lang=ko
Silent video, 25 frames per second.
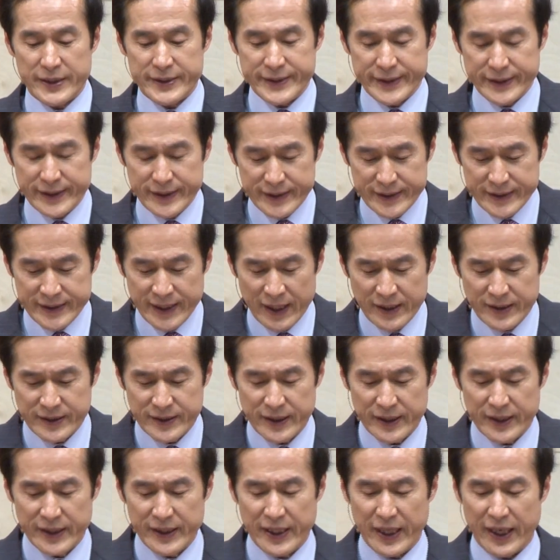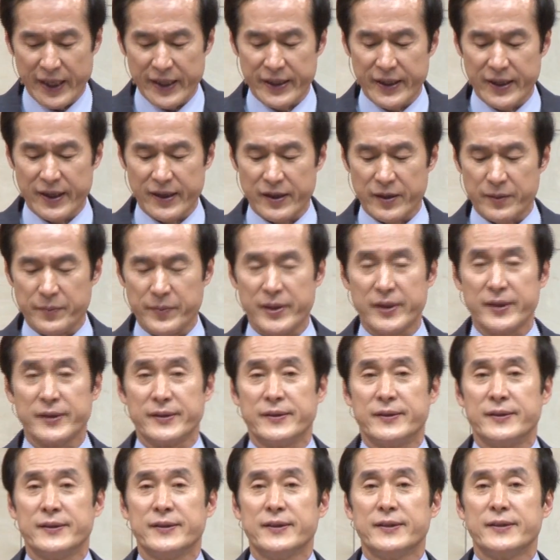정상적인 나이라
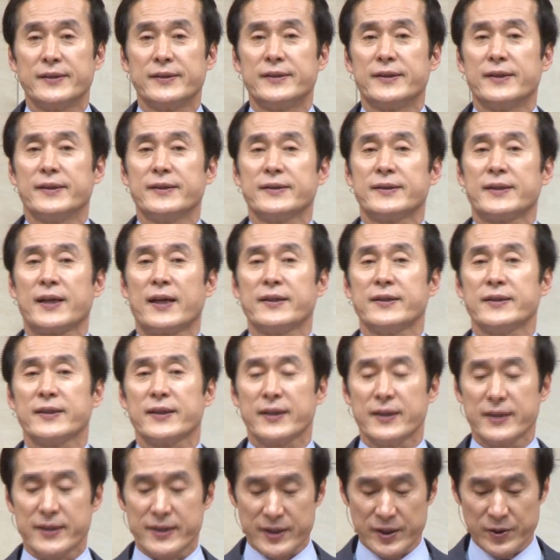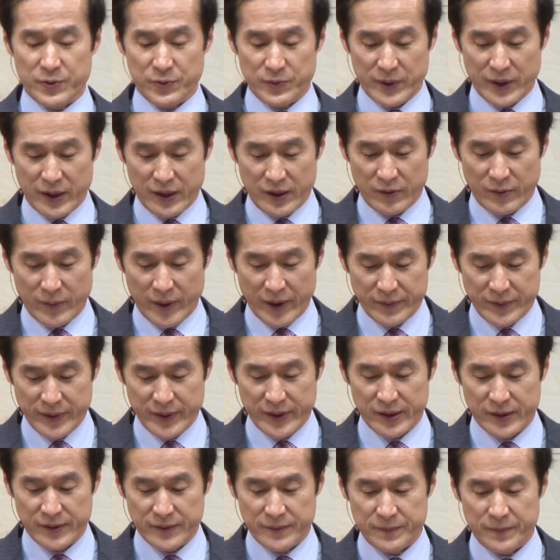그러면은 정상적인 친구라고
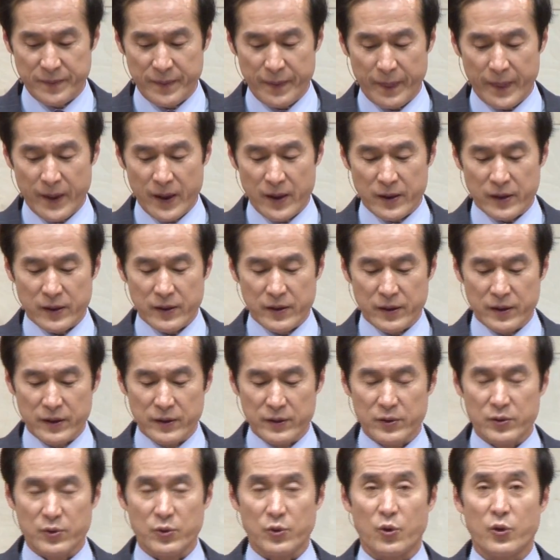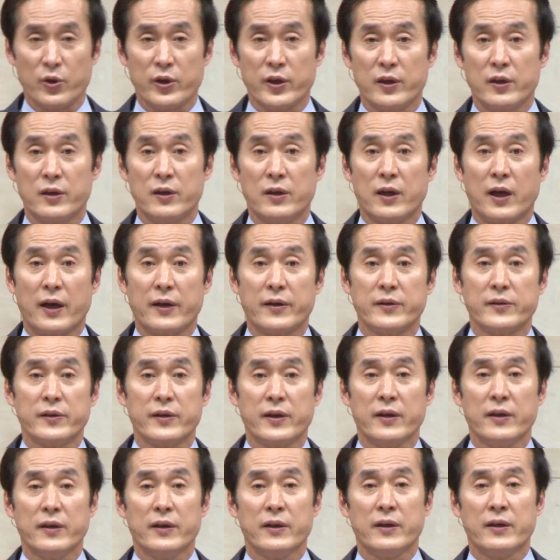하면은 그런 놀이를
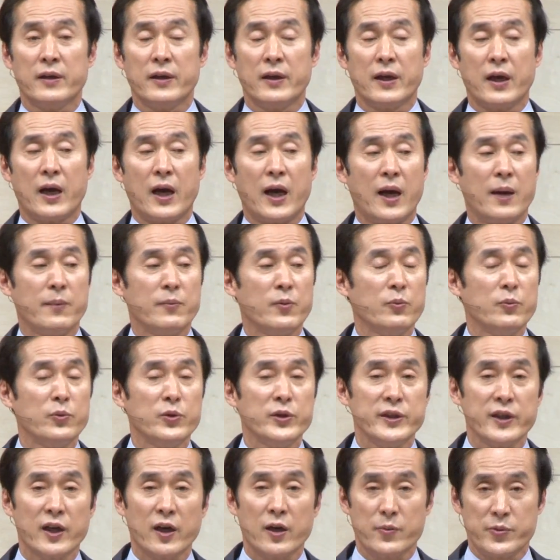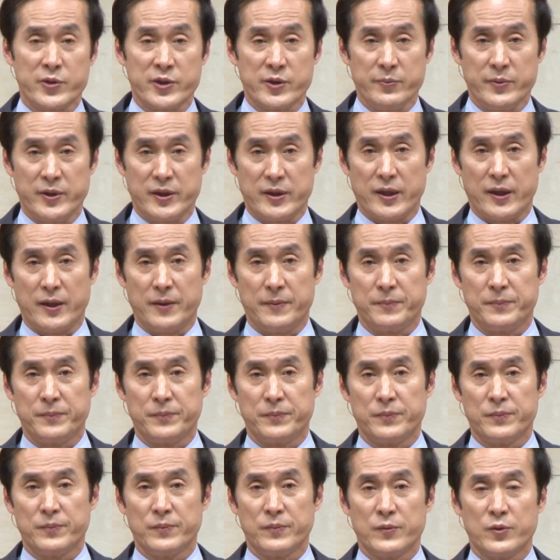하는데 아무 문제가 없습니다.
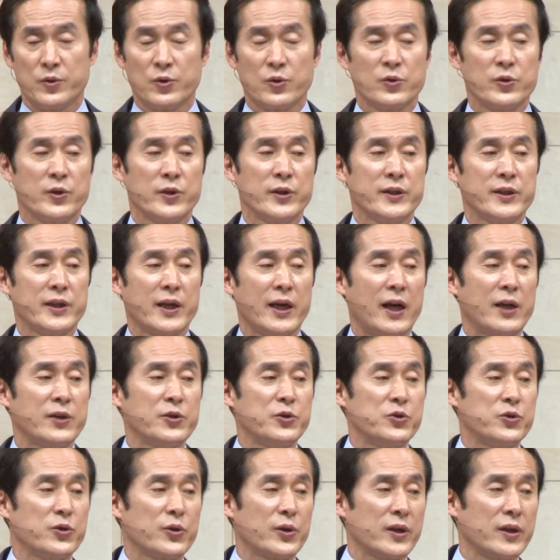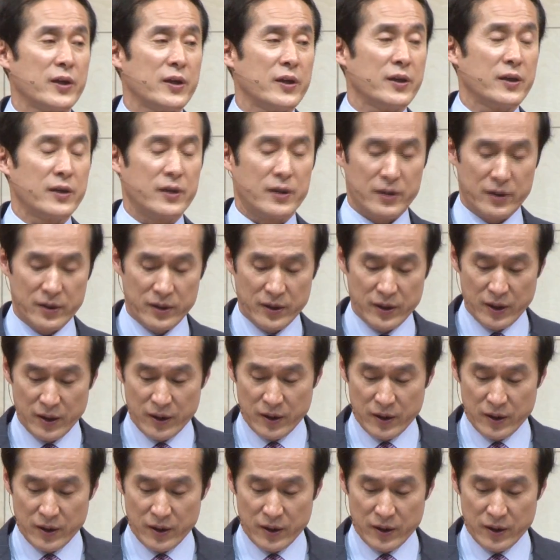누구든지 한쪽에